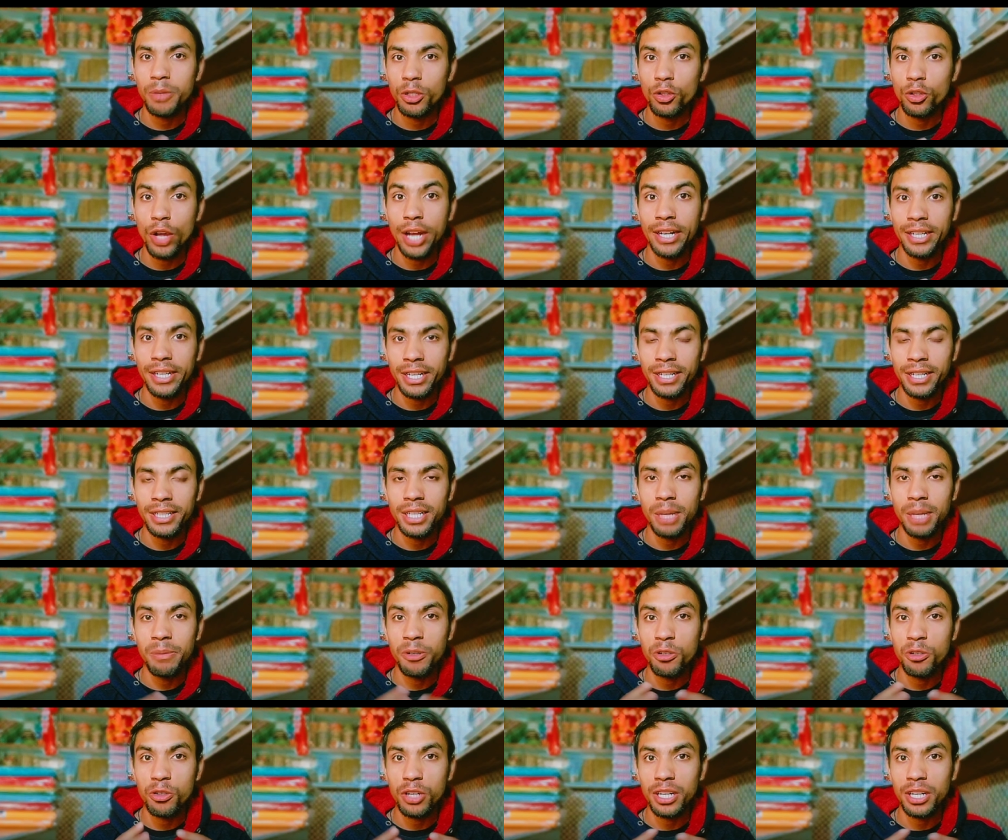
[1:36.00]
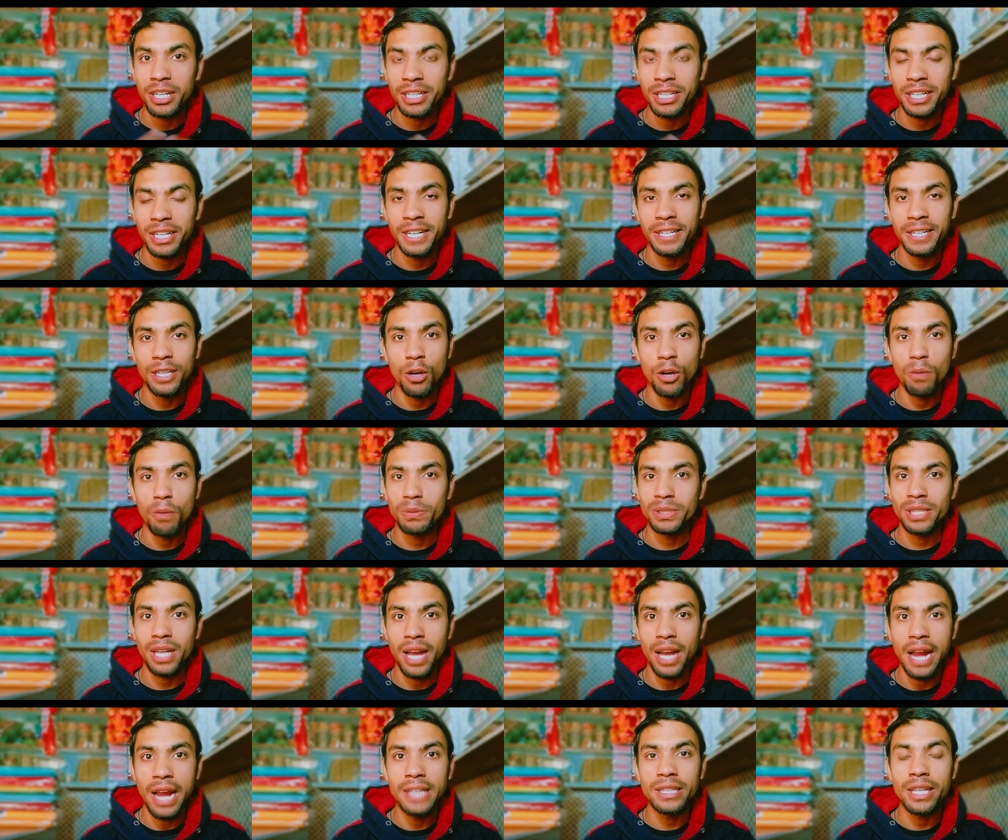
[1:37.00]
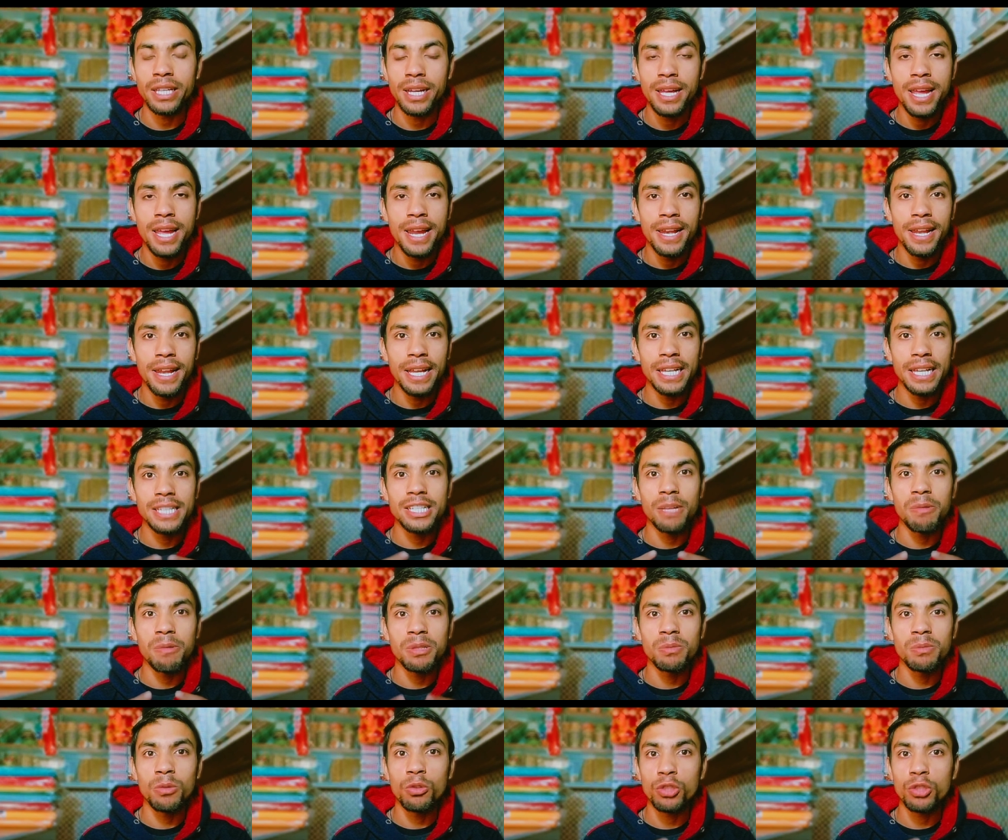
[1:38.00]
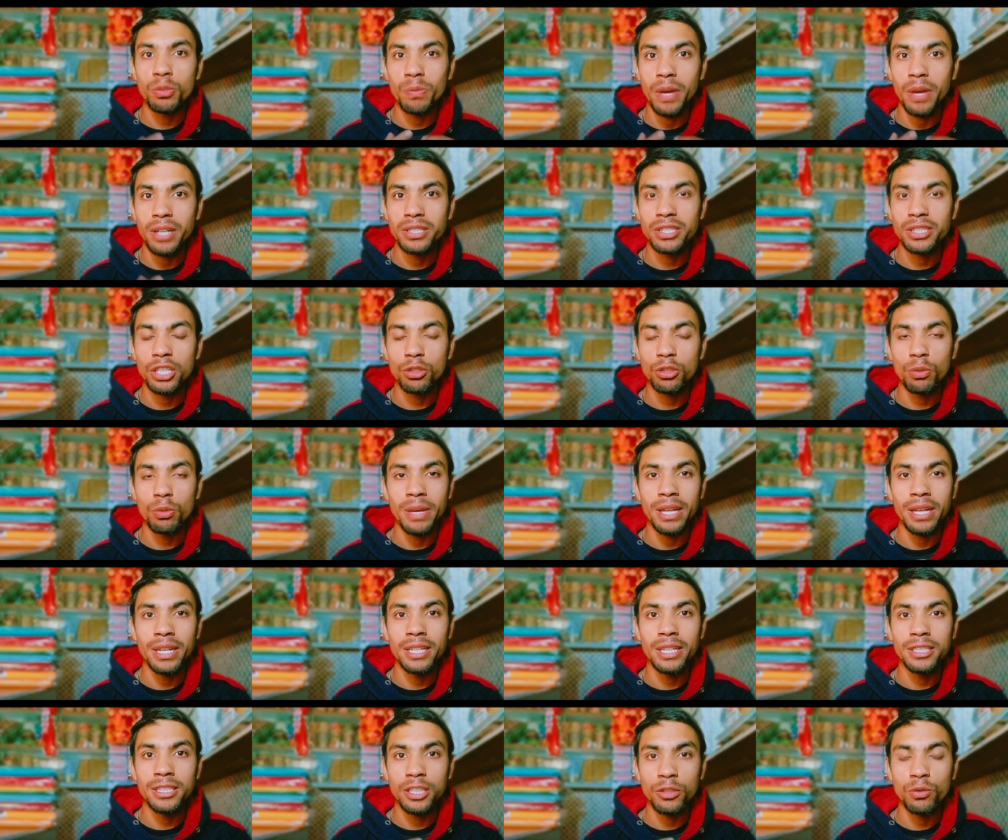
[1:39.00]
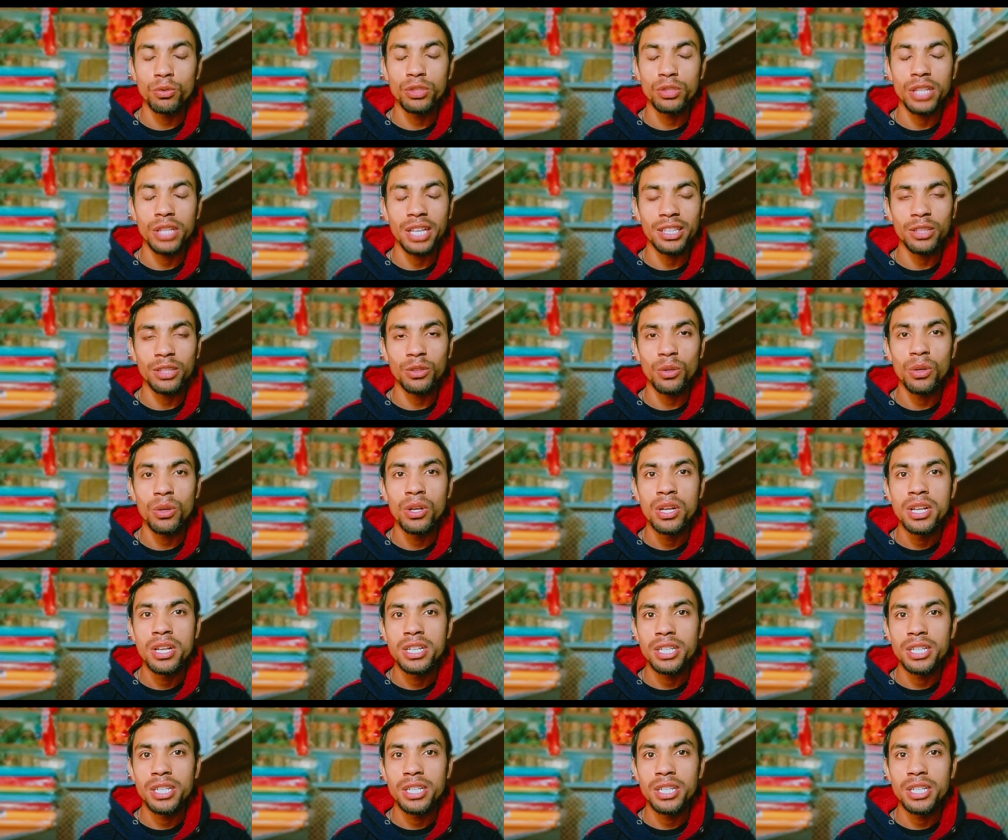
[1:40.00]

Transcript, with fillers: वीडियो एडिटिंग का वीडियो कलर ग्रेडिंग का ऑप्शन आया था लेकिन जब इसमें कुछ बग्स थे तो मैंने इसे यूज किया था तो